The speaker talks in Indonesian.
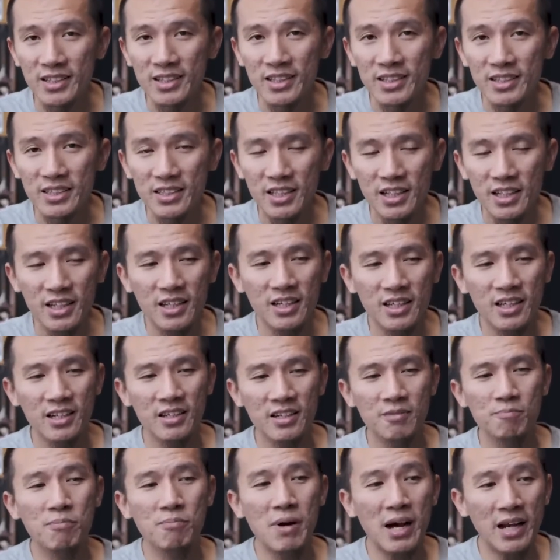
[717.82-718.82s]
Jadi
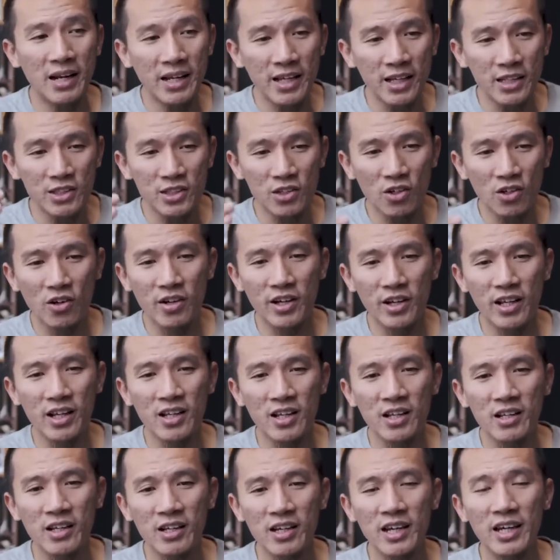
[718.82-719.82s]
Bani
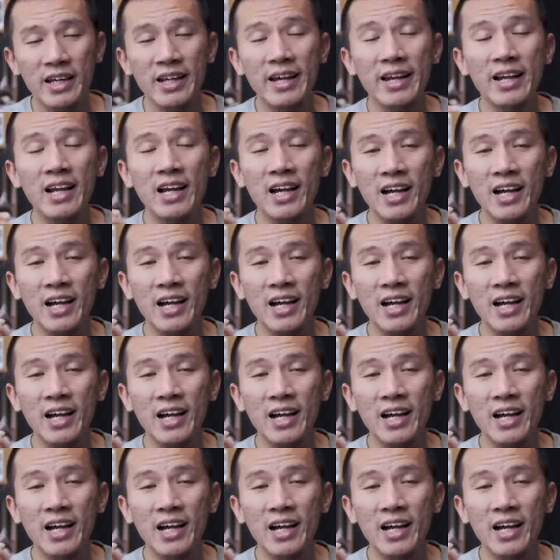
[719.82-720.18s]
Israel ini adalah